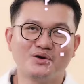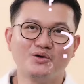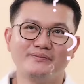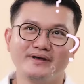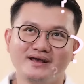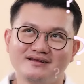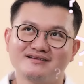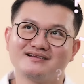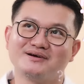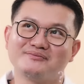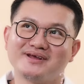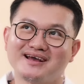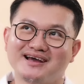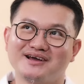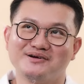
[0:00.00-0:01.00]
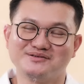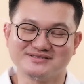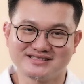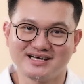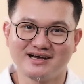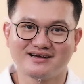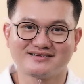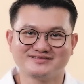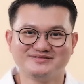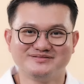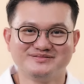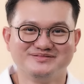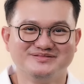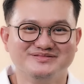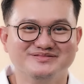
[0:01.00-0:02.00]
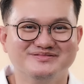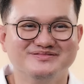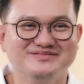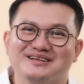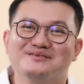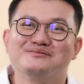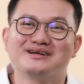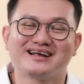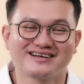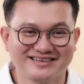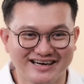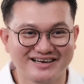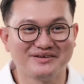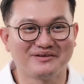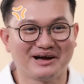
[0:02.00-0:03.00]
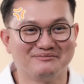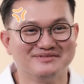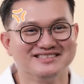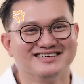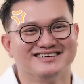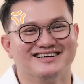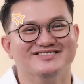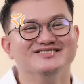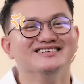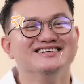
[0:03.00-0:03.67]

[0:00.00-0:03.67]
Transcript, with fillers: โอเคกับแี่ไข่ลงข้างแล้วมันคืออันเดียวกันหรือเปล่า